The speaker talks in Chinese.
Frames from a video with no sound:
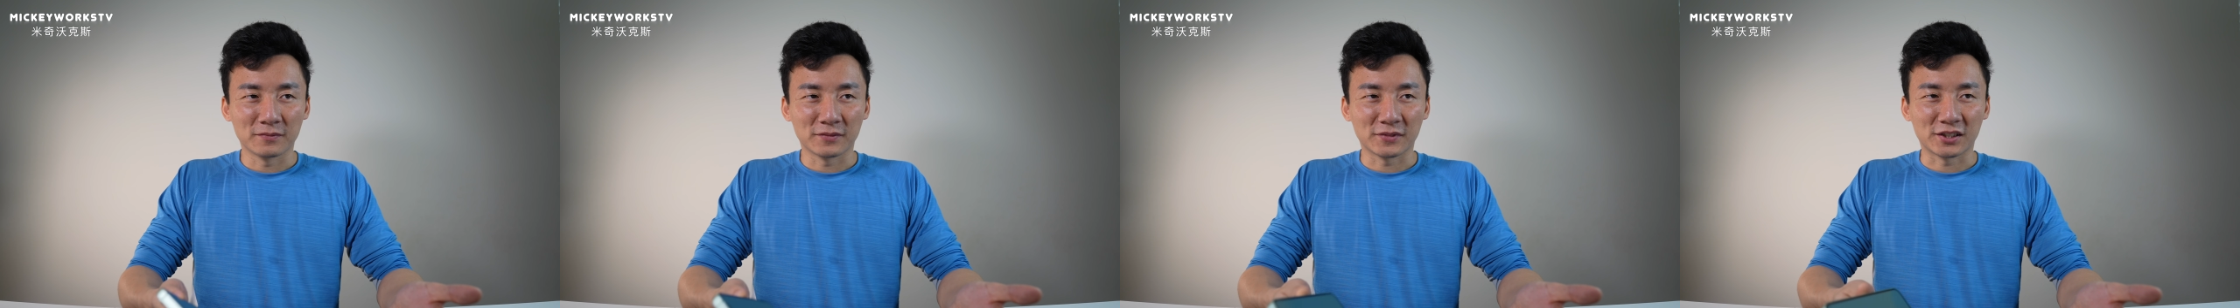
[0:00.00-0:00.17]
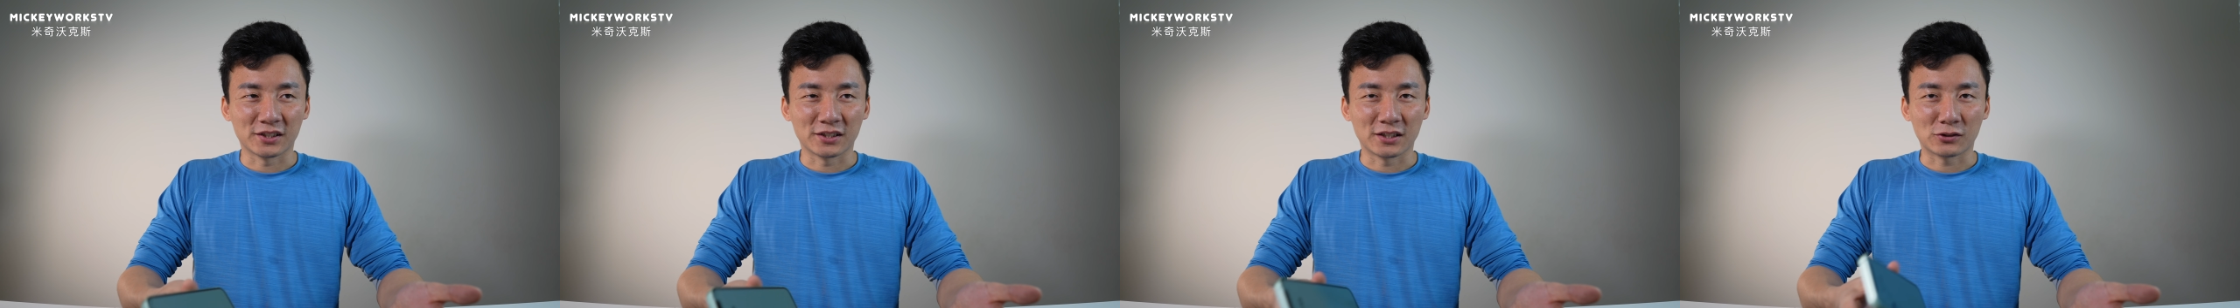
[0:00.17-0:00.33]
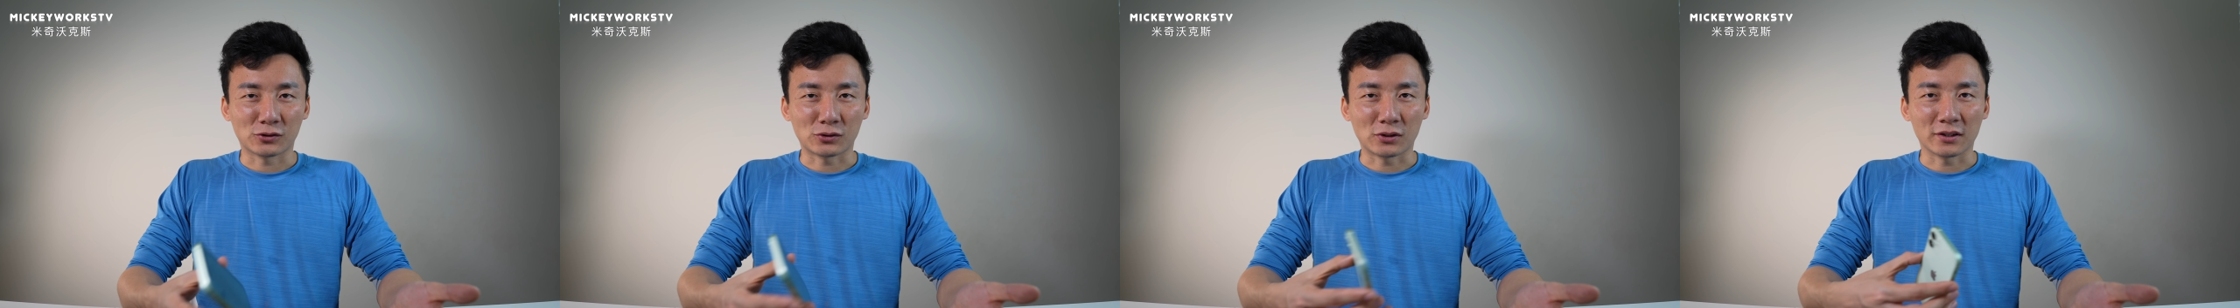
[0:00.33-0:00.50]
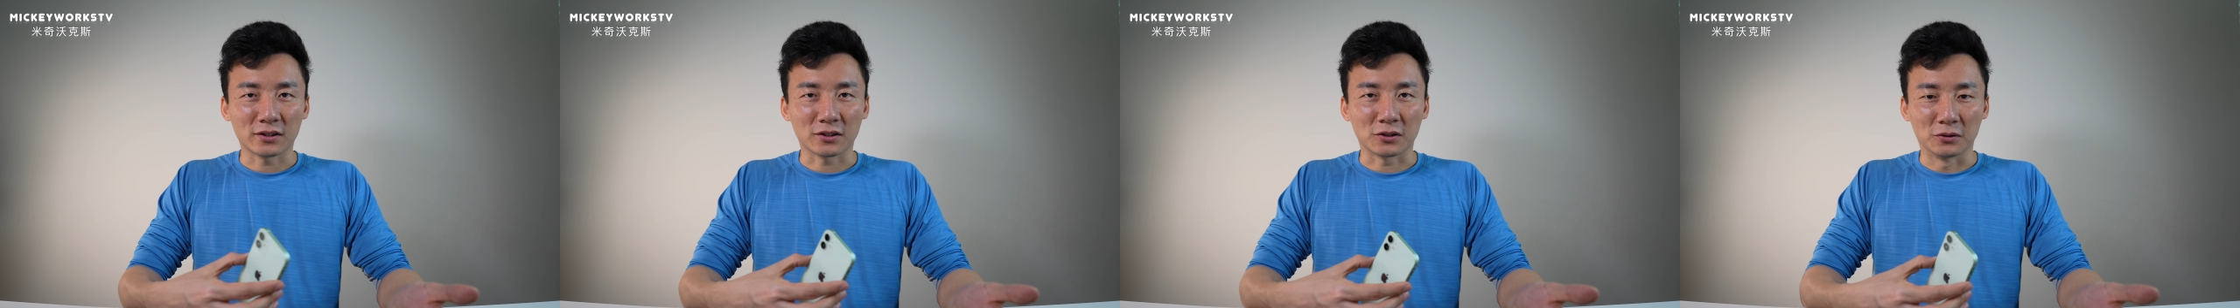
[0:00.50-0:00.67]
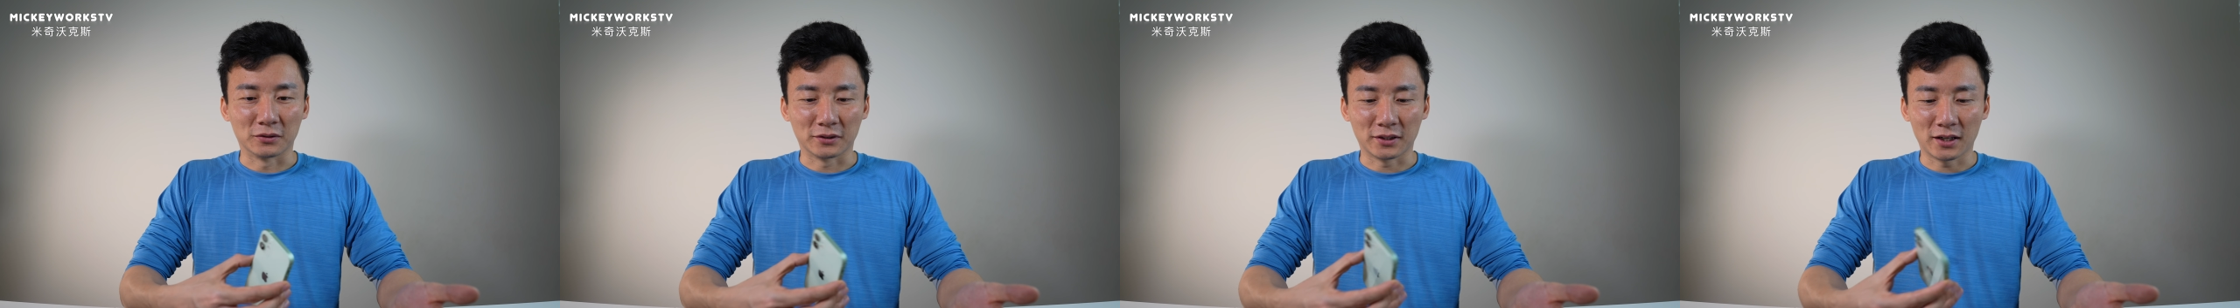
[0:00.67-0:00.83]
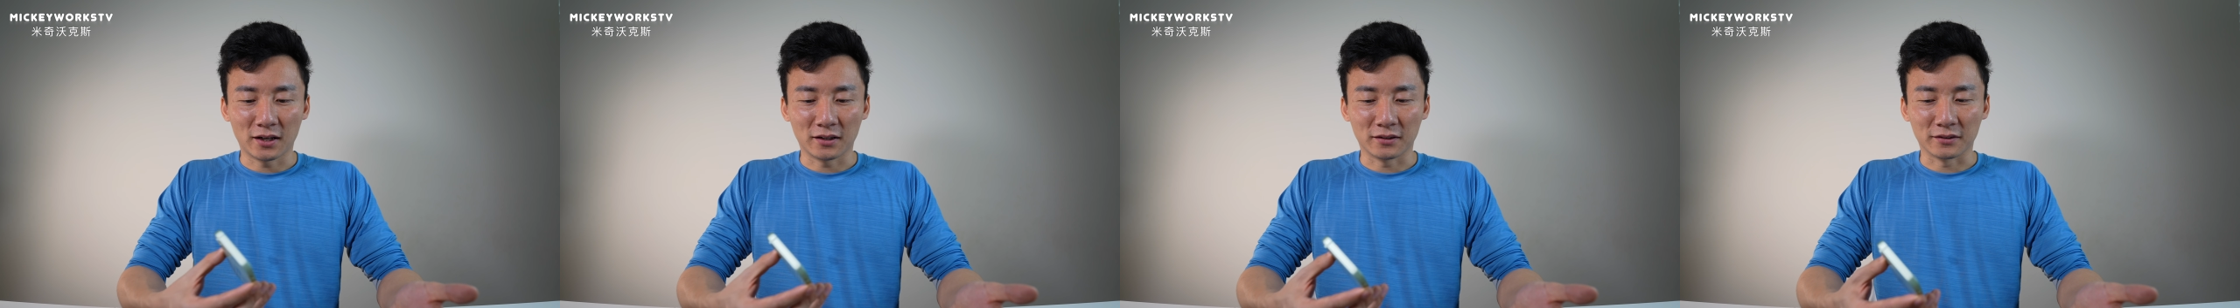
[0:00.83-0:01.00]
直接装在口
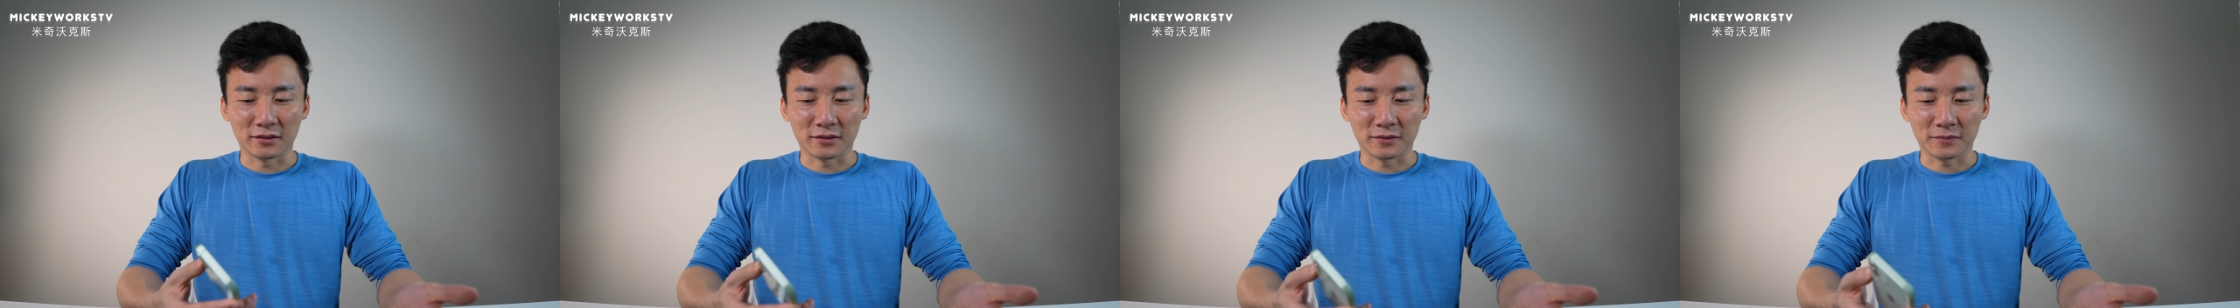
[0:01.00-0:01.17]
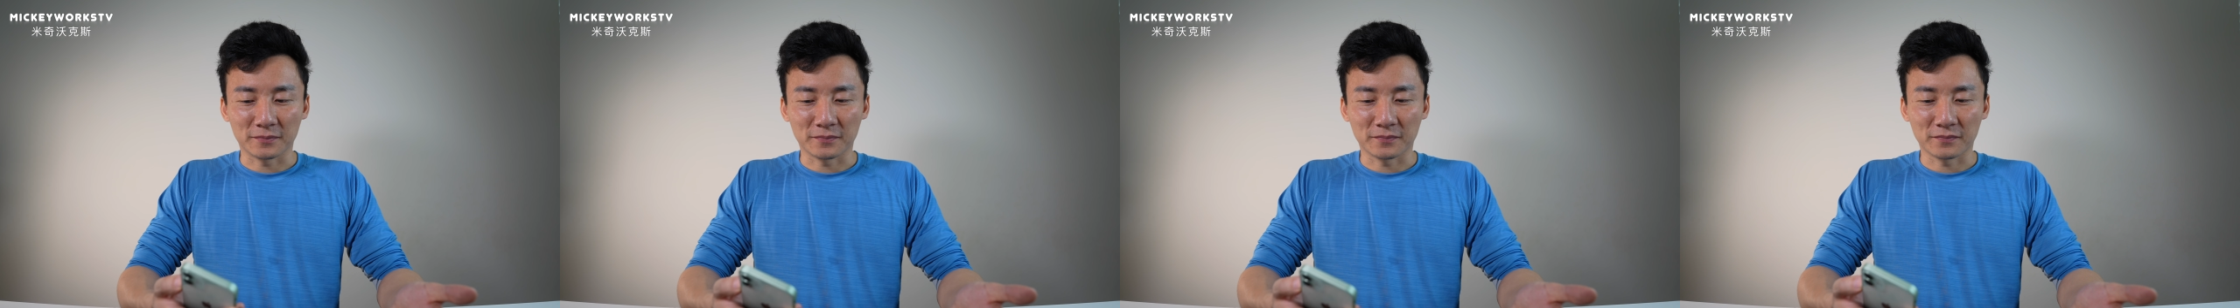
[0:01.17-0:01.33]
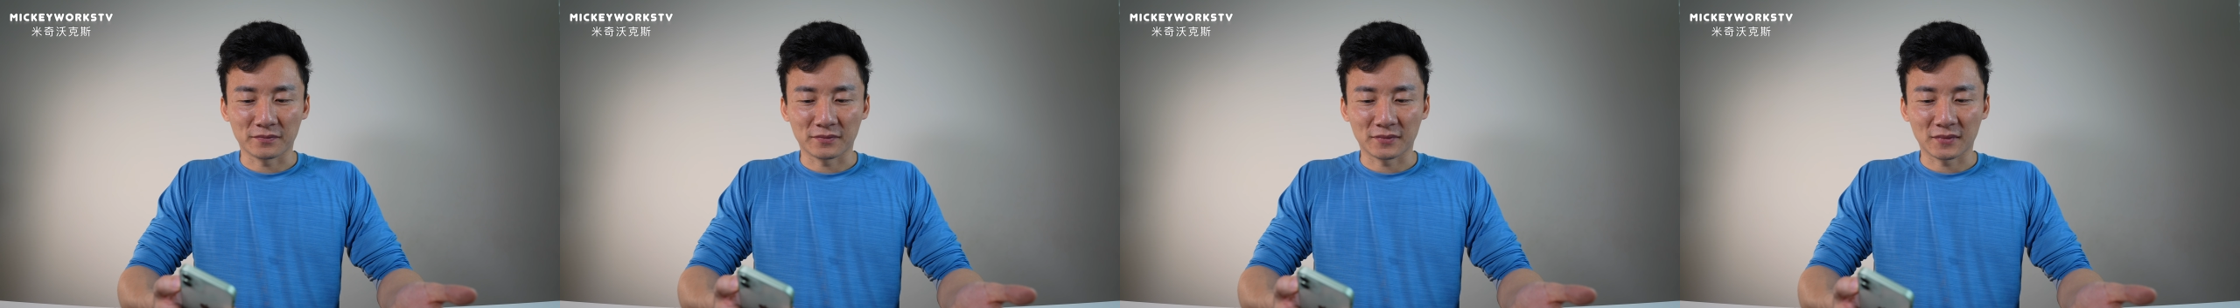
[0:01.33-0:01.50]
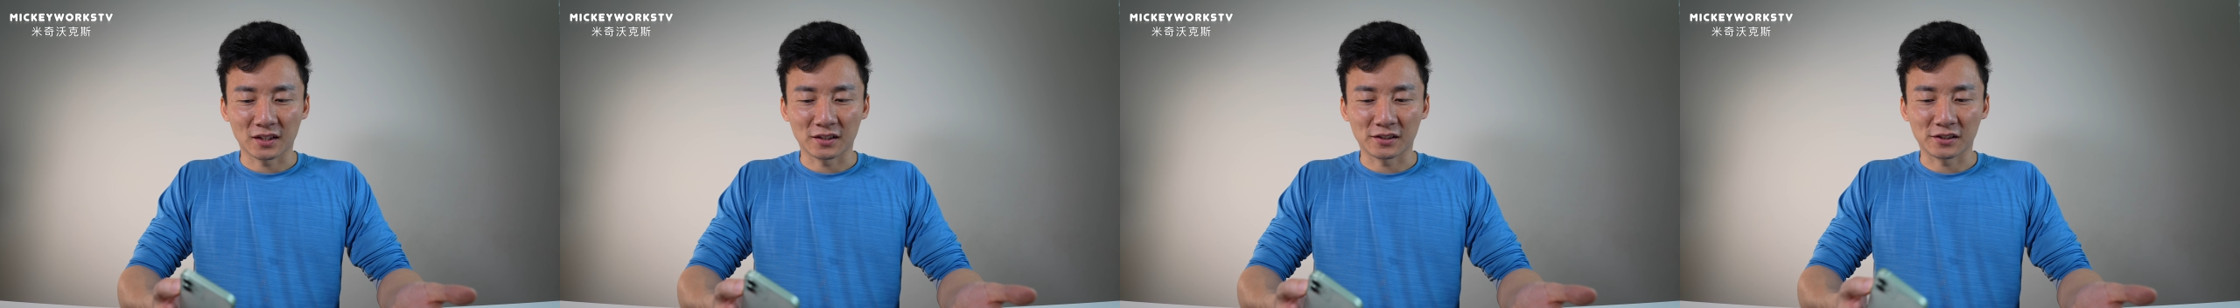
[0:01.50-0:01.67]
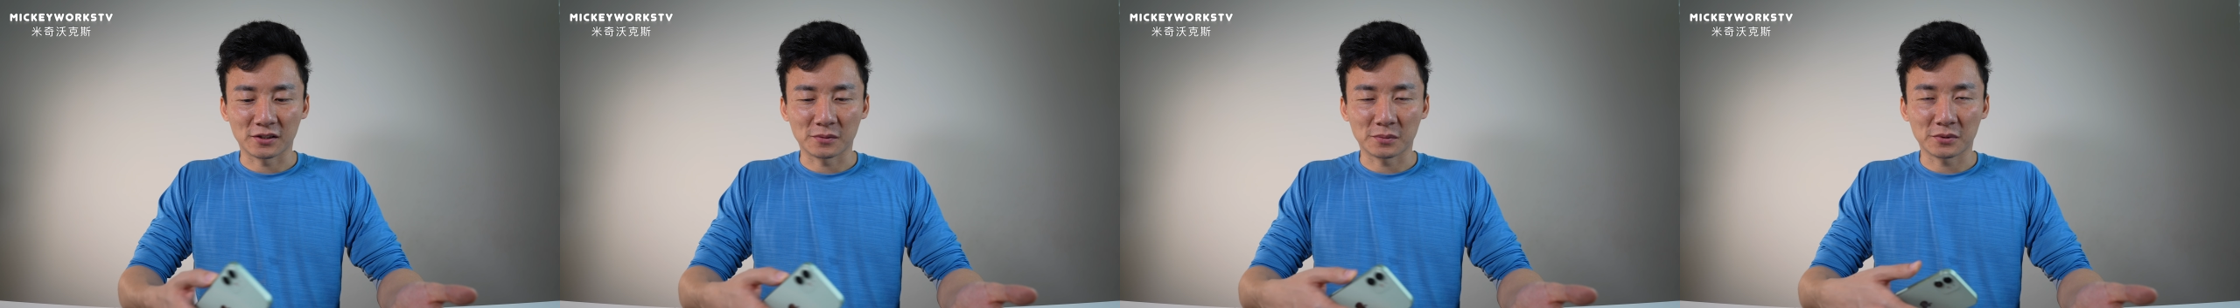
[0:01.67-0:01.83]
袋里，时